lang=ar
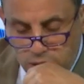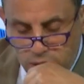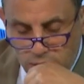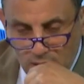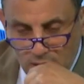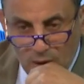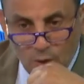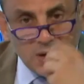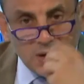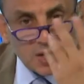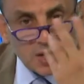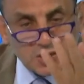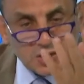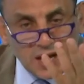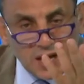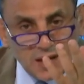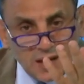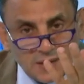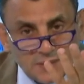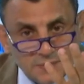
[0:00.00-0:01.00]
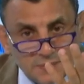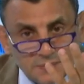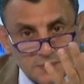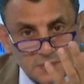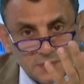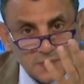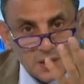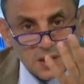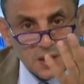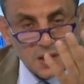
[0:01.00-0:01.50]
أو الرشح
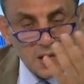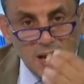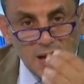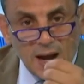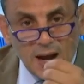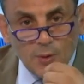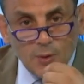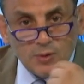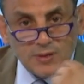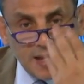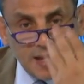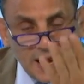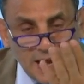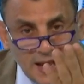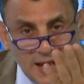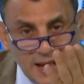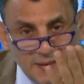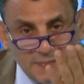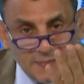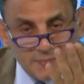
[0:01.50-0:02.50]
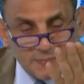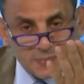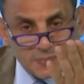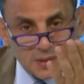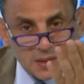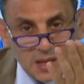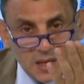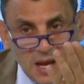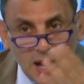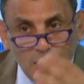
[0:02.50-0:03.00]
أو الكحة
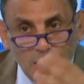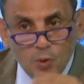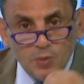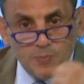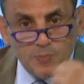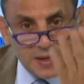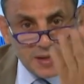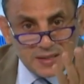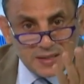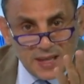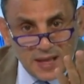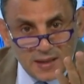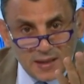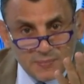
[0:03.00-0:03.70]
أو البردة